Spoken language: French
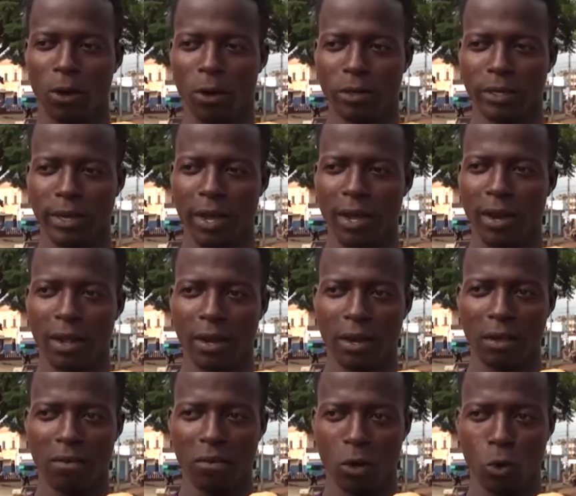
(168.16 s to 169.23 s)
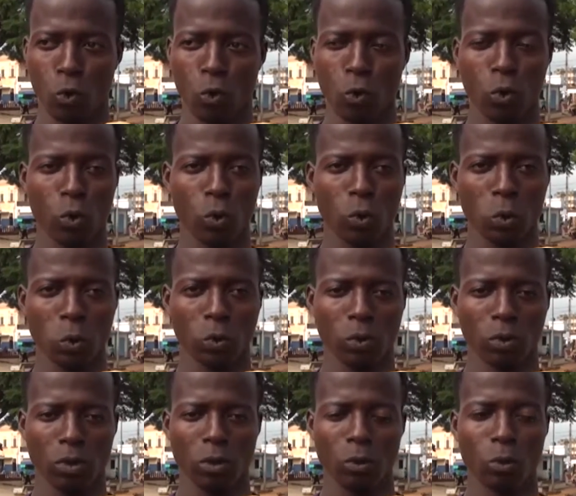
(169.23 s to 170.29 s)
Concernant les livres, nous,
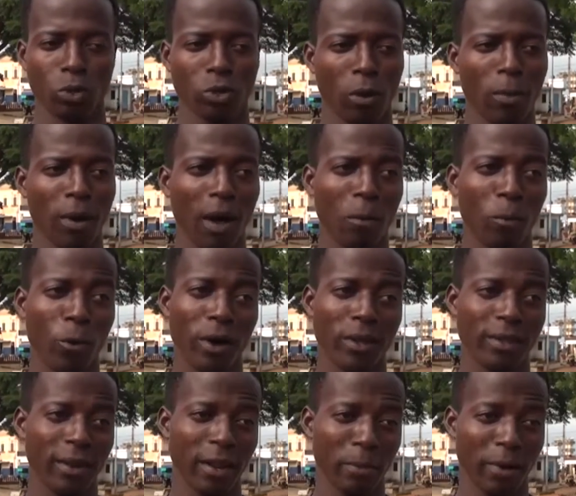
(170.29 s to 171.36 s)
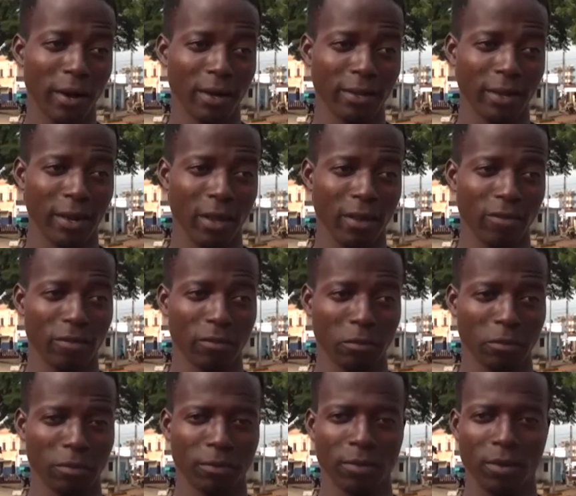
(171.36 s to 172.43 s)
nous sommes là pour aider les parents d'élèves
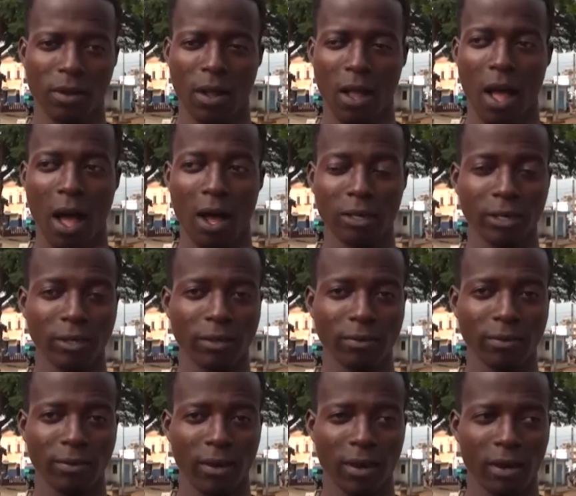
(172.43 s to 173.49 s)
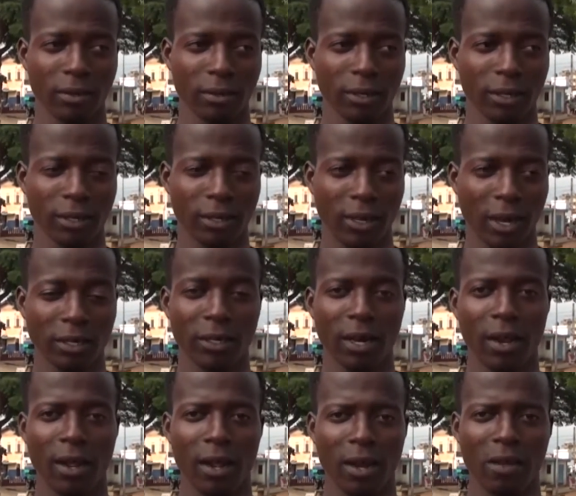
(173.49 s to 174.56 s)
en
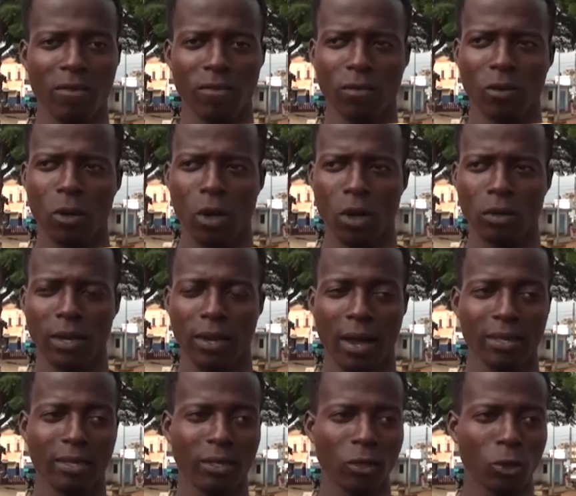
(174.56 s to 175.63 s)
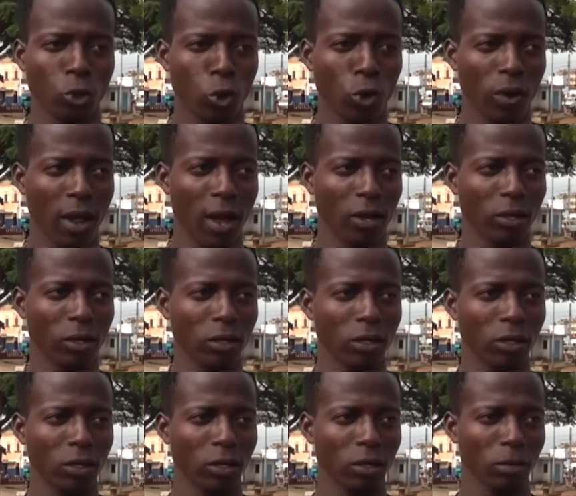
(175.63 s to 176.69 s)
échangeant les livres c'est-à-dire ceux-là
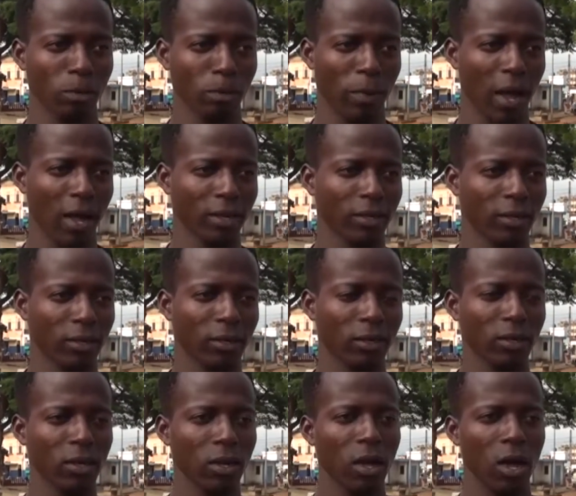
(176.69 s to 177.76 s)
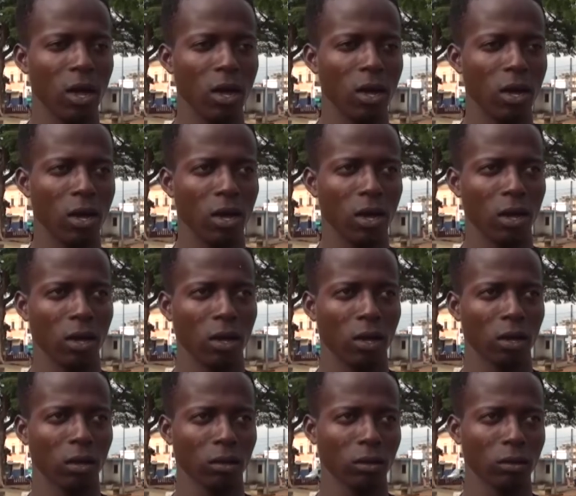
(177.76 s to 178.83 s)
qui passent
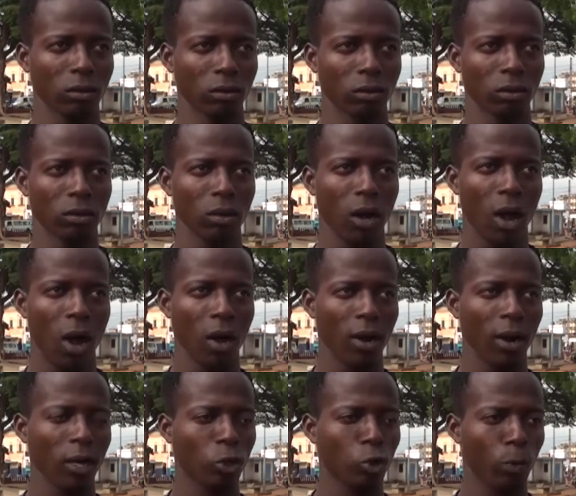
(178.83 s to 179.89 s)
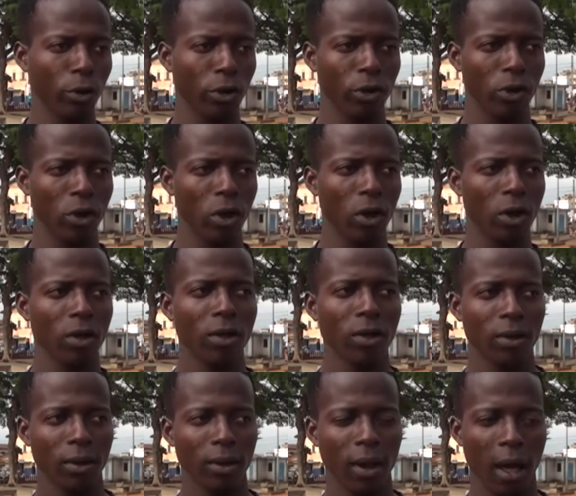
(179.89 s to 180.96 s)
eh, en classe supérieure,
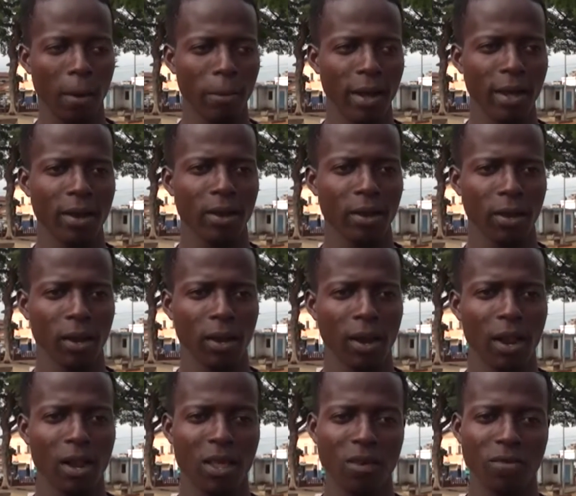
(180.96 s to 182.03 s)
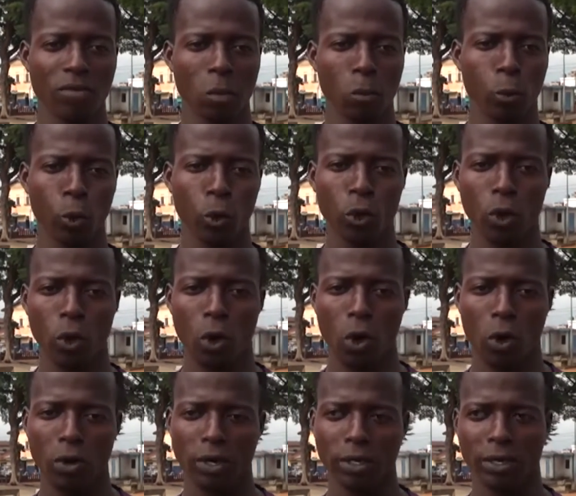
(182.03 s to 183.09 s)
ils amènent les livres, puis
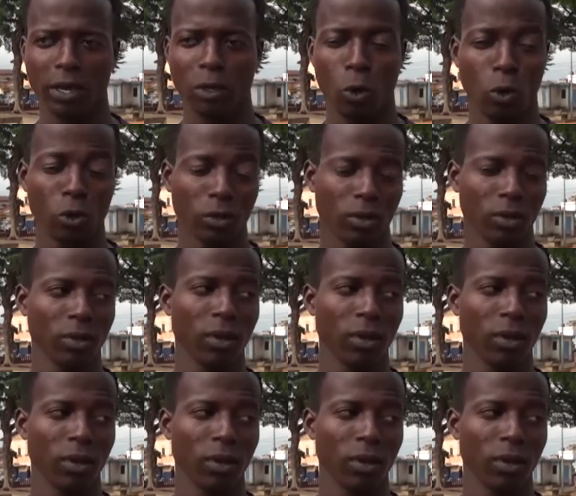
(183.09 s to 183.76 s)
on échange contre